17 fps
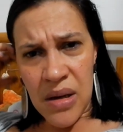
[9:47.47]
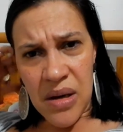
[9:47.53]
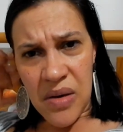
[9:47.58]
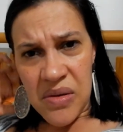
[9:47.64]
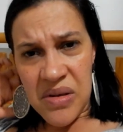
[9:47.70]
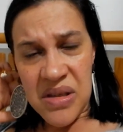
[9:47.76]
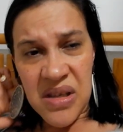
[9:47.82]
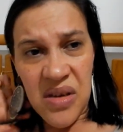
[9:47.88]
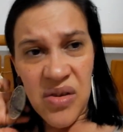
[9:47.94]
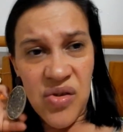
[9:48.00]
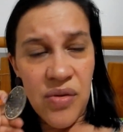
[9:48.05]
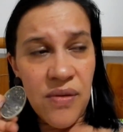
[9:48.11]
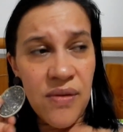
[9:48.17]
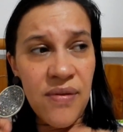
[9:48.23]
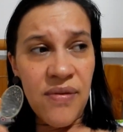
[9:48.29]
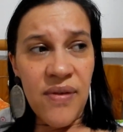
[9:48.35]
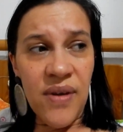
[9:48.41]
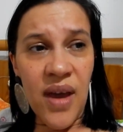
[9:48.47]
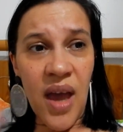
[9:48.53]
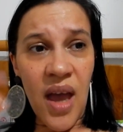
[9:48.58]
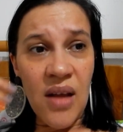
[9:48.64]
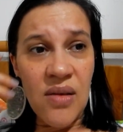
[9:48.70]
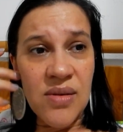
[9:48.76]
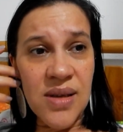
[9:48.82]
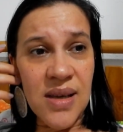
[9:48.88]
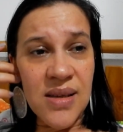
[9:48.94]
Não sei onde eu
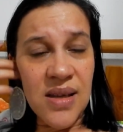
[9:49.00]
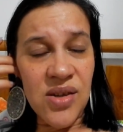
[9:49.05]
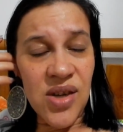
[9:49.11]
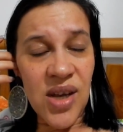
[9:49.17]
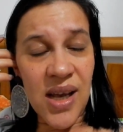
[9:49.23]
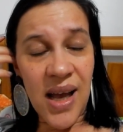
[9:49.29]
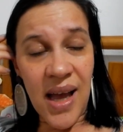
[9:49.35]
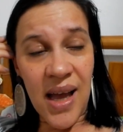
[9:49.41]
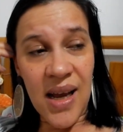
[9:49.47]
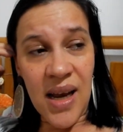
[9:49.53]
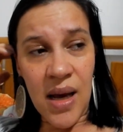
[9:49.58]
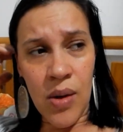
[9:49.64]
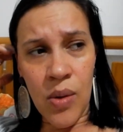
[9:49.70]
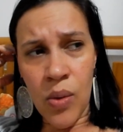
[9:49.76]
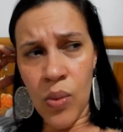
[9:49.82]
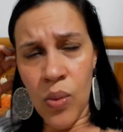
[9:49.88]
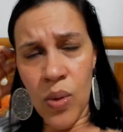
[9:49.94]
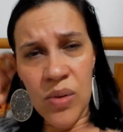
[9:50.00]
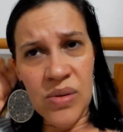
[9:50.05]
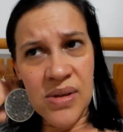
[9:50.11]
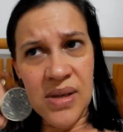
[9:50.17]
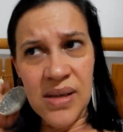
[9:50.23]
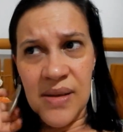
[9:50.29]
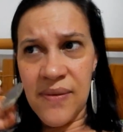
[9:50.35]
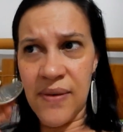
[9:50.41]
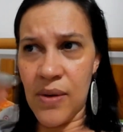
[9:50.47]
enfiei, não sei se deixei cair na rua,
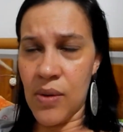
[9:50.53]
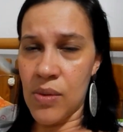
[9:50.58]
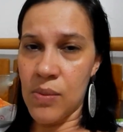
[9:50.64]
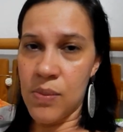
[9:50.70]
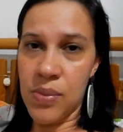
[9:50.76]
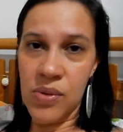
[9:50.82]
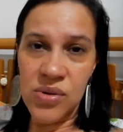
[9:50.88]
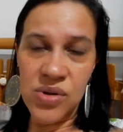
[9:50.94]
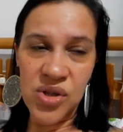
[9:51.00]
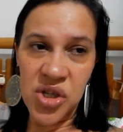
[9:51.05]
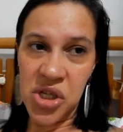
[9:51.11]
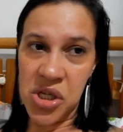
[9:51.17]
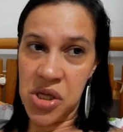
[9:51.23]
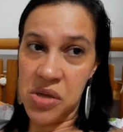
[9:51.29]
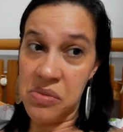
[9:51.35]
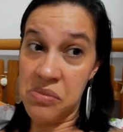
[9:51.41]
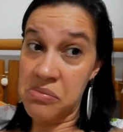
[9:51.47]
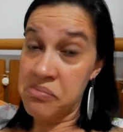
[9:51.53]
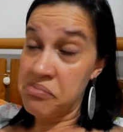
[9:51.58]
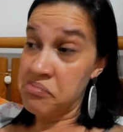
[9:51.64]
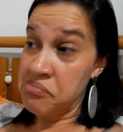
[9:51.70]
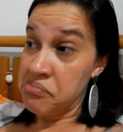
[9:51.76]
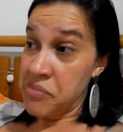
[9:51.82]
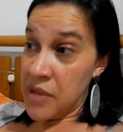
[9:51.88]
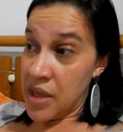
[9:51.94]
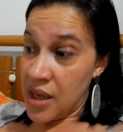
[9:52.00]
não sei se ficou no postinho.
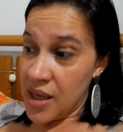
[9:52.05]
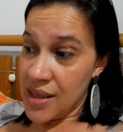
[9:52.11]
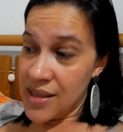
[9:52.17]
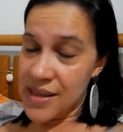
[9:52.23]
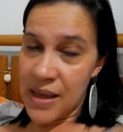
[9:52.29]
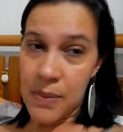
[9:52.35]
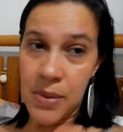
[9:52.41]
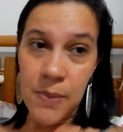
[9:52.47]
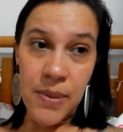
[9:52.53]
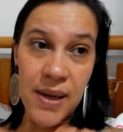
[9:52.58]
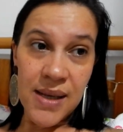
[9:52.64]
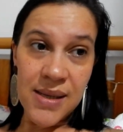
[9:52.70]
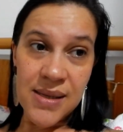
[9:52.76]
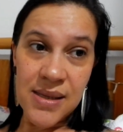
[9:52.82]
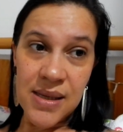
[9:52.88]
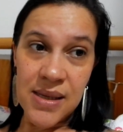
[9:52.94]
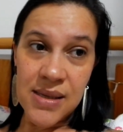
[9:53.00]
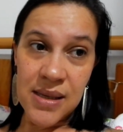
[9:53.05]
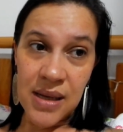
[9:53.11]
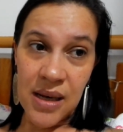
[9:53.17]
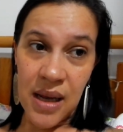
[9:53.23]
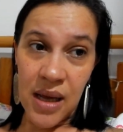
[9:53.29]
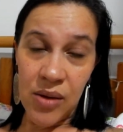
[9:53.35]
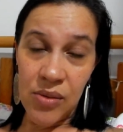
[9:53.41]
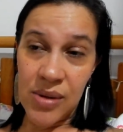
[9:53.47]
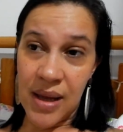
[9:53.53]
E sempre precisa,
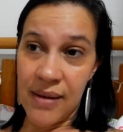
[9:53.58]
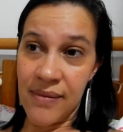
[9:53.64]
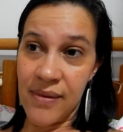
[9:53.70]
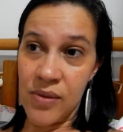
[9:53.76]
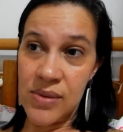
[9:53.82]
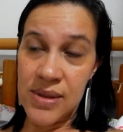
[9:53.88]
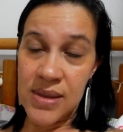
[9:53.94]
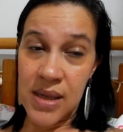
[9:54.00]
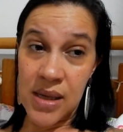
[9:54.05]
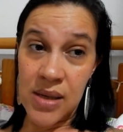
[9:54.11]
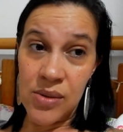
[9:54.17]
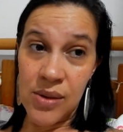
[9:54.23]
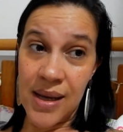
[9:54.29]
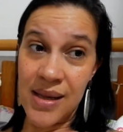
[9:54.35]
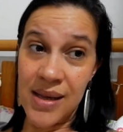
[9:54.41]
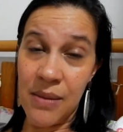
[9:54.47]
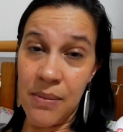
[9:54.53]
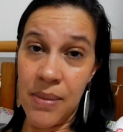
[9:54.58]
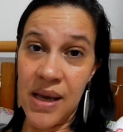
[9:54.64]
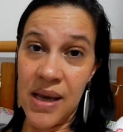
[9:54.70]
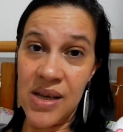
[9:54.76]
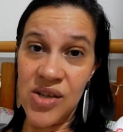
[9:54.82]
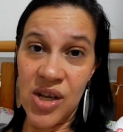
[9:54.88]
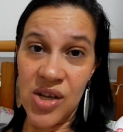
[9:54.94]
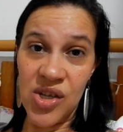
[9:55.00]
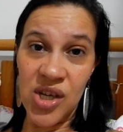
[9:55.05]
né? Eu tava usando, ainda bem
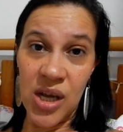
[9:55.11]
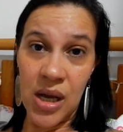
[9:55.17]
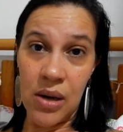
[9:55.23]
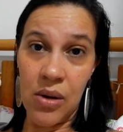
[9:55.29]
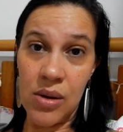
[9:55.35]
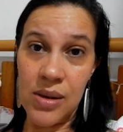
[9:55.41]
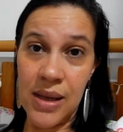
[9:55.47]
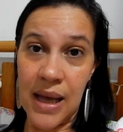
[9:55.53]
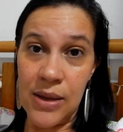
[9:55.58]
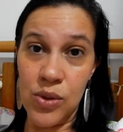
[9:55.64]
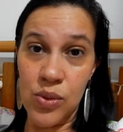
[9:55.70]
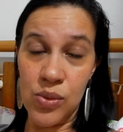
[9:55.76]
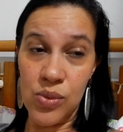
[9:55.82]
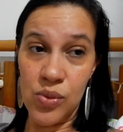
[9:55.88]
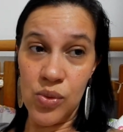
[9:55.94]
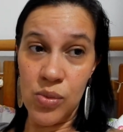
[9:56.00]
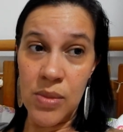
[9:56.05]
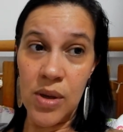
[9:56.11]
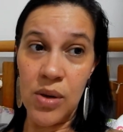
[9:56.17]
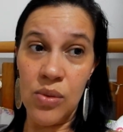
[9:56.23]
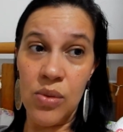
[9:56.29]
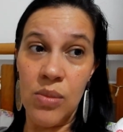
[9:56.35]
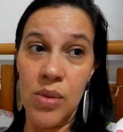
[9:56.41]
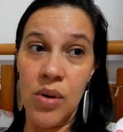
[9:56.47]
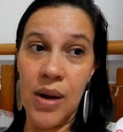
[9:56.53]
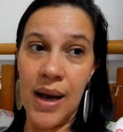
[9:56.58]
que já tinha anotado o um número
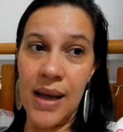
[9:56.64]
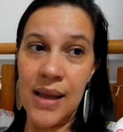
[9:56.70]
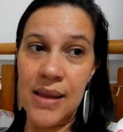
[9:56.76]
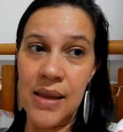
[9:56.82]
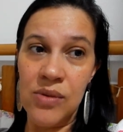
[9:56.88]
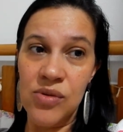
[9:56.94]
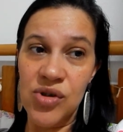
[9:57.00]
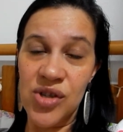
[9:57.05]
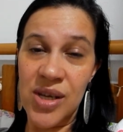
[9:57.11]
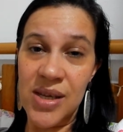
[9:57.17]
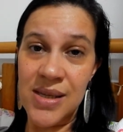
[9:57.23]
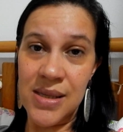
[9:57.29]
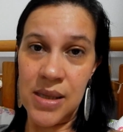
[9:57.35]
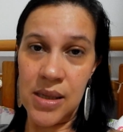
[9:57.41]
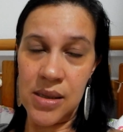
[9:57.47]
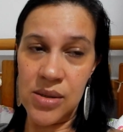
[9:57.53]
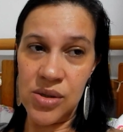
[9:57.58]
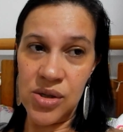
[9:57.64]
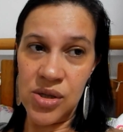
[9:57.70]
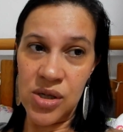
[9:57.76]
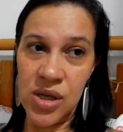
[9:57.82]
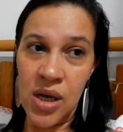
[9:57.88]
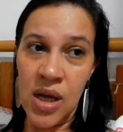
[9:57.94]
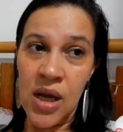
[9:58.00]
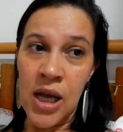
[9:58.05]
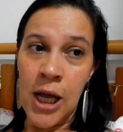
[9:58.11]
no meu cartão de
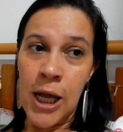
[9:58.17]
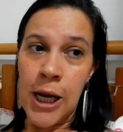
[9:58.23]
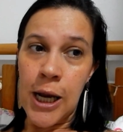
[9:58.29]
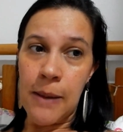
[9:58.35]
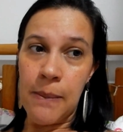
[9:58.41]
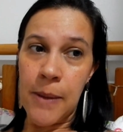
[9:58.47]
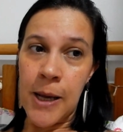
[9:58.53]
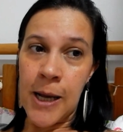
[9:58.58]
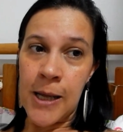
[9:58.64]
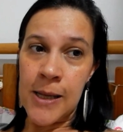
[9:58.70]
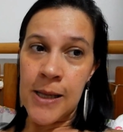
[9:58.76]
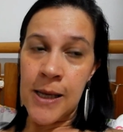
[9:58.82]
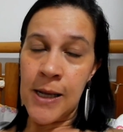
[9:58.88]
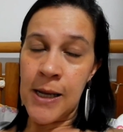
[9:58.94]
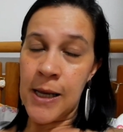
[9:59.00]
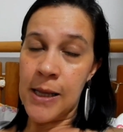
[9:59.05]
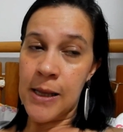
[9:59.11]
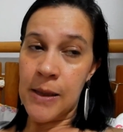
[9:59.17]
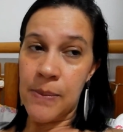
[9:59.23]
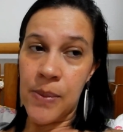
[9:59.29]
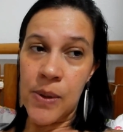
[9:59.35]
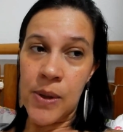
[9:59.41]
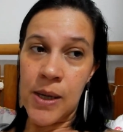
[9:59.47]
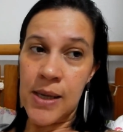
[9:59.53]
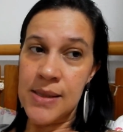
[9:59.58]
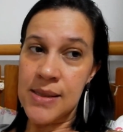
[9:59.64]
gestante, na minha caderneta,
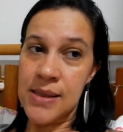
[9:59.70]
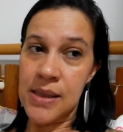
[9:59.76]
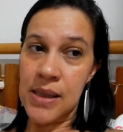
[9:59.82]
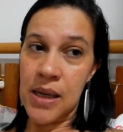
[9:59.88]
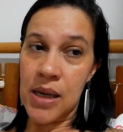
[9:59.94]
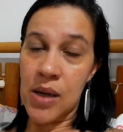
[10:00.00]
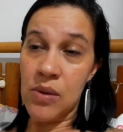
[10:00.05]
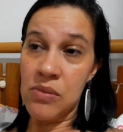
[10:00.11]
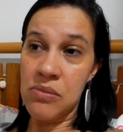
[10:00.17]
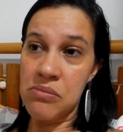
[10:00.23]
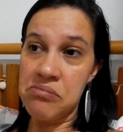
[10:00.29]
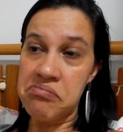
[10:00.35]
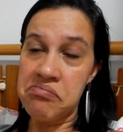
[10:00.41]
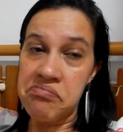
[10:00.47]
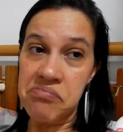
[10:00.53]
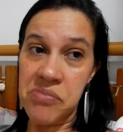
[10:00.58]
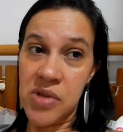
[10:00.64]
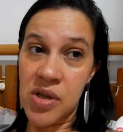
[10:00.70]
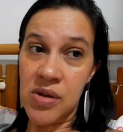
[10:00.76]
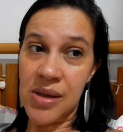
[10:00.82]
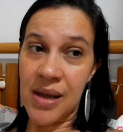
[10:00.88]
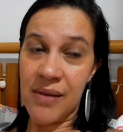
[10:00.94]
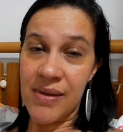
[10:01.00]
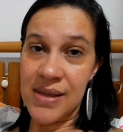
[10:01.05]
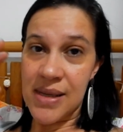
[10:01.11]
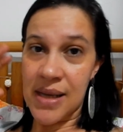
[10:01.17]
porque senão eu
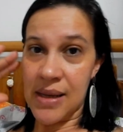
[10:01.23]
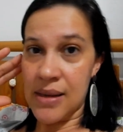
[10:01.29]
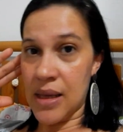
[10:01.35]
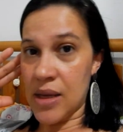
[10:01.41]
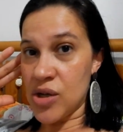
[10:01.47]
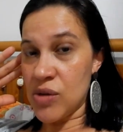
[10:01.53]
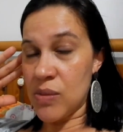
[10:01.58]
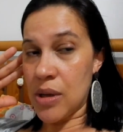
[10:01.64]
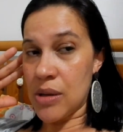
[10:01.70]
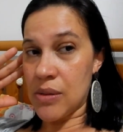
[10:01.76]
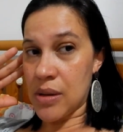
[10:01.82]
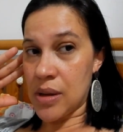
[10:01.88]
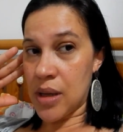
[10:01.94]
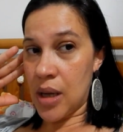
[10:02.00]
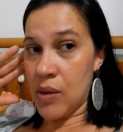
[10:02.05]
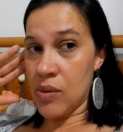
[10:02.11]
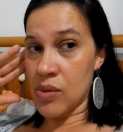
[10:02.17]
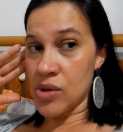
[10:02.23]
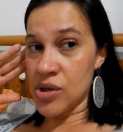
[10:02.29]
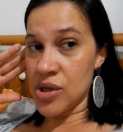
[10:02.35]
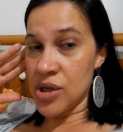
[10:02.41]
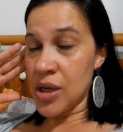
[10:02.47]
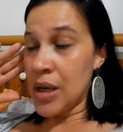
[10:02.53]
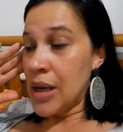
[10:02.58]
tava sem atendimento até hoje.